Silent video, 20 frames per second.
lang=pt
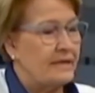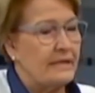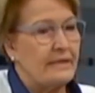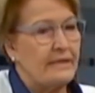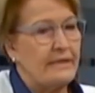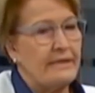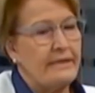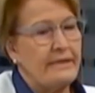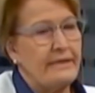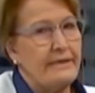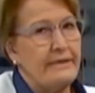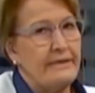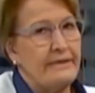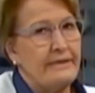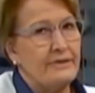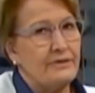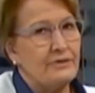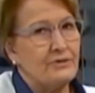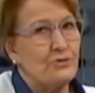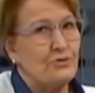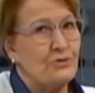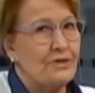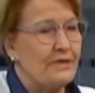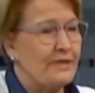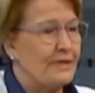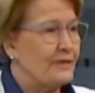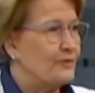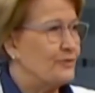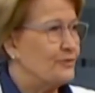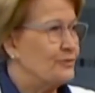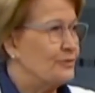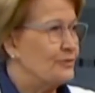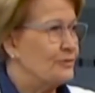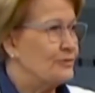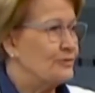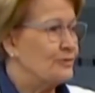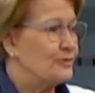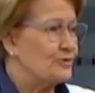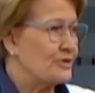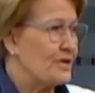e julgando
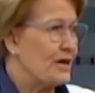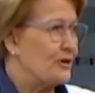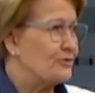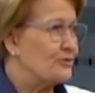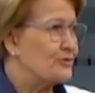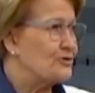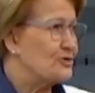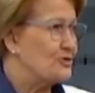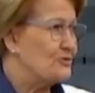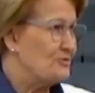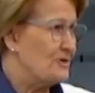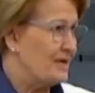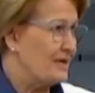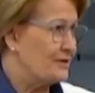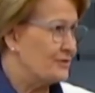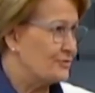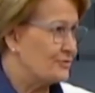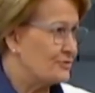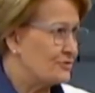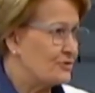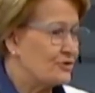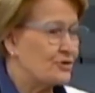nos autos de menos.